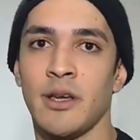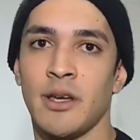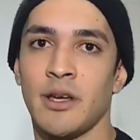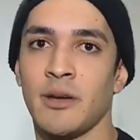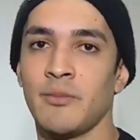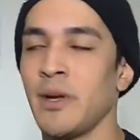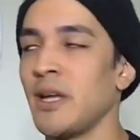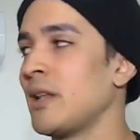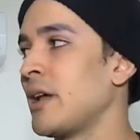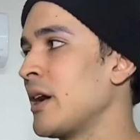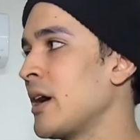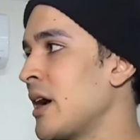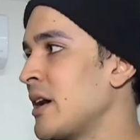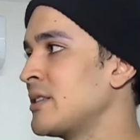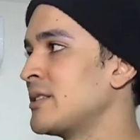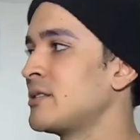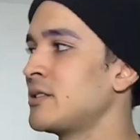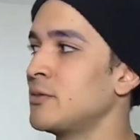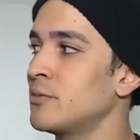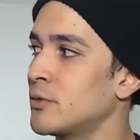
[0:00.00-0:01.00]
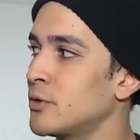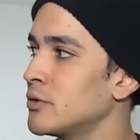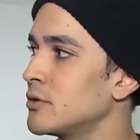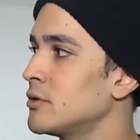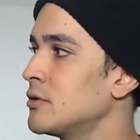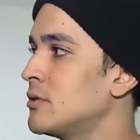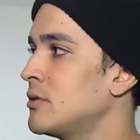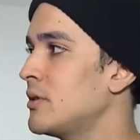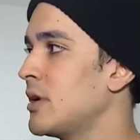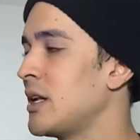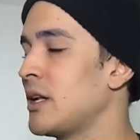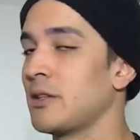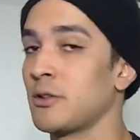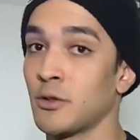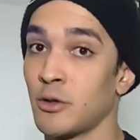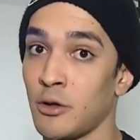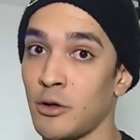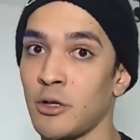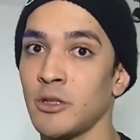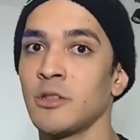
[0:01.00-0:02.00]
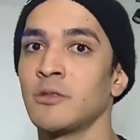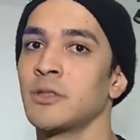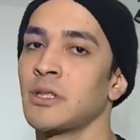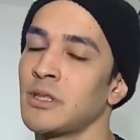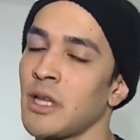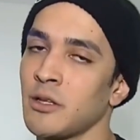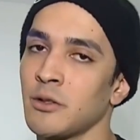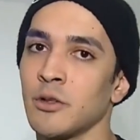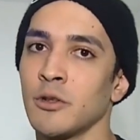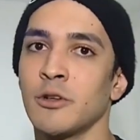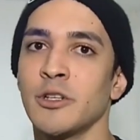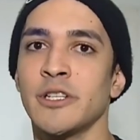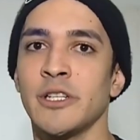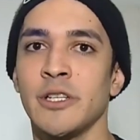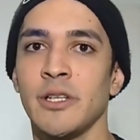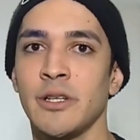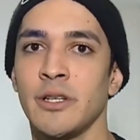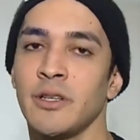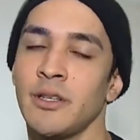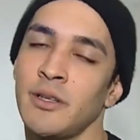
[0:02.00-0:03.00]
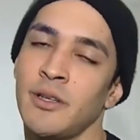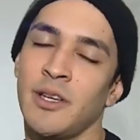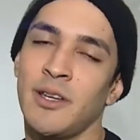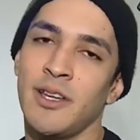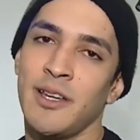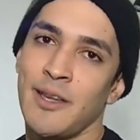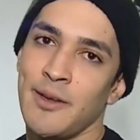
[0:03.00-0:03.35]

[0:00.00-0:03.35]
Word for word: uh, bem legais desse mundo eletrônico, da tecnologia e